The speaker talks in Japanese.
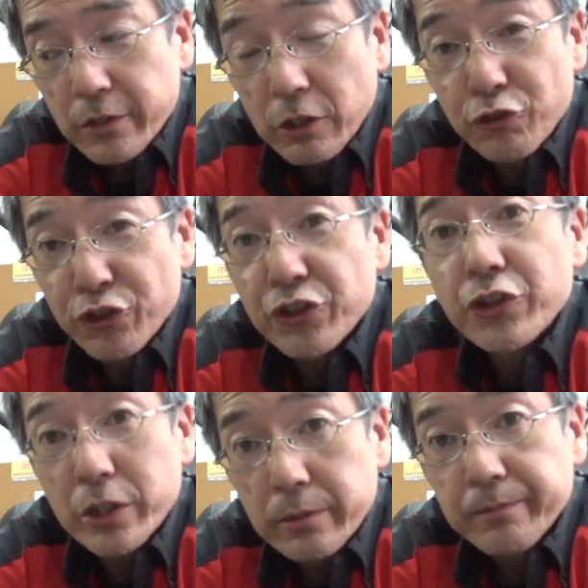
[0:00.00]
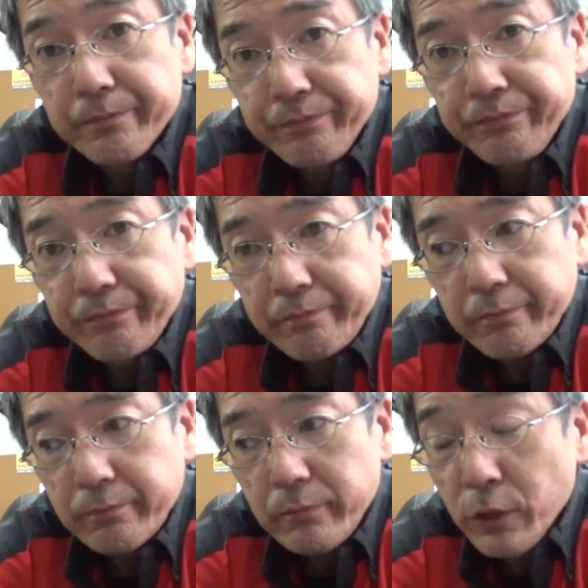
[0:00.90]
た31日に
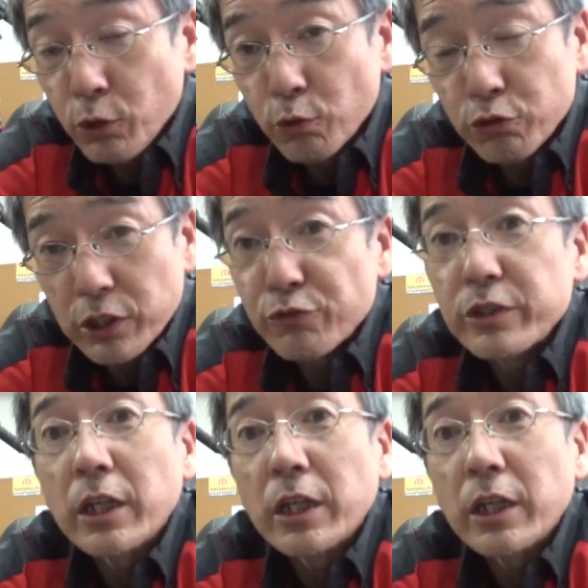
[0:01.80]
今日9月2